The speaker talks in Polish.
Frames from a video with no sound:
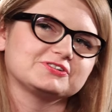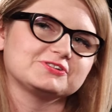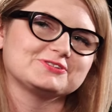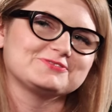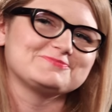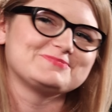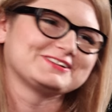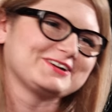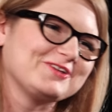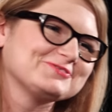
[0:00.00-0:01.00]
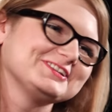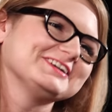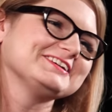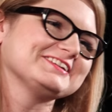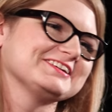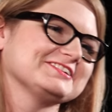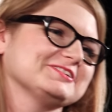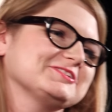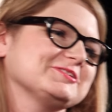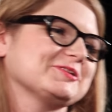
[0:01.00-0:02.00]
artystów Bernhofta i
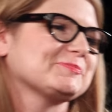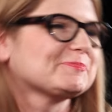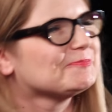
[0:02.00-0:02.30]
Rejana Kina.